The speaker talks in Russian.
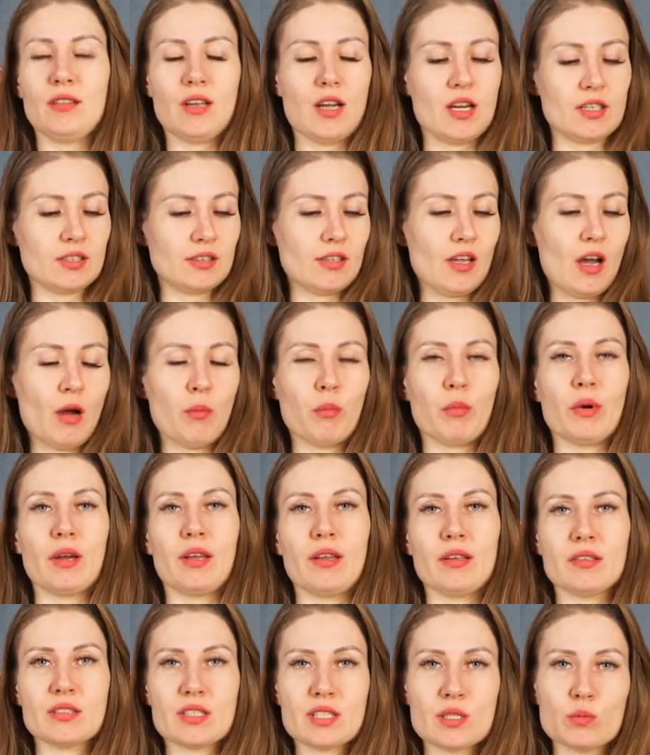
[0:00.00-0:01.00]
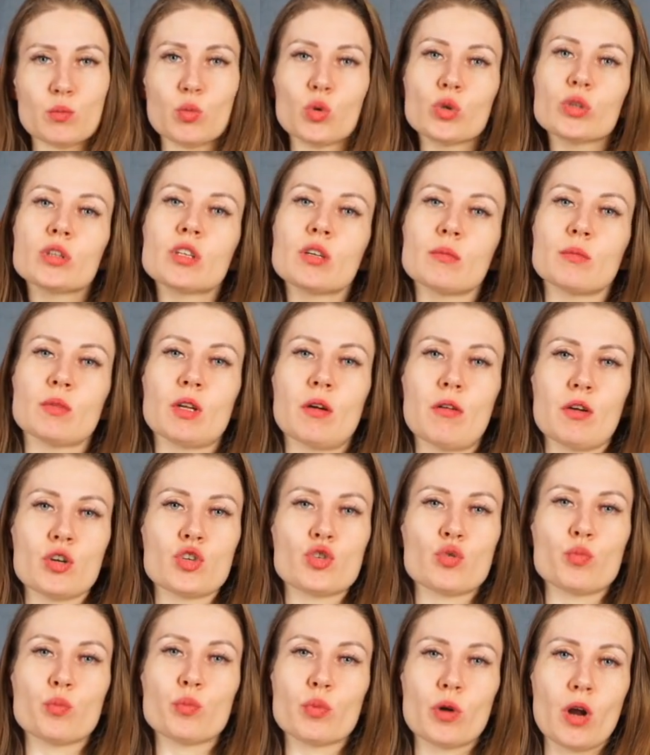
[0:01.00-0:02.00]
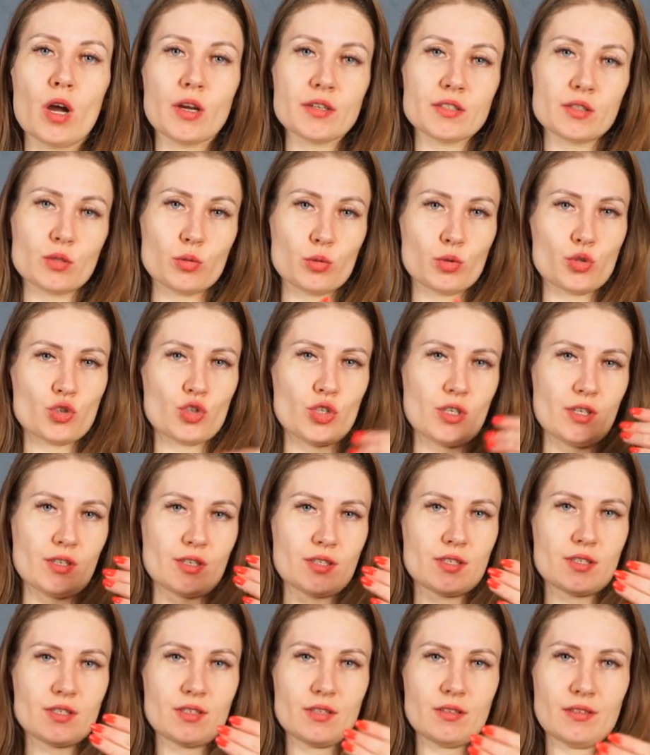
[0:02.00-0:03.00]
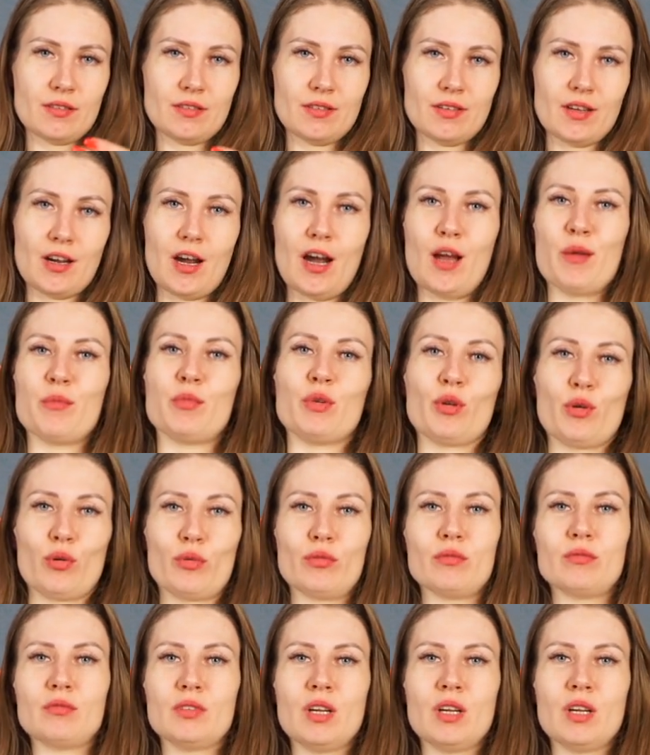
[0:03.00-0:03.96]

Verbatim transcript: когда мы смотрим на вашу практику через камеру,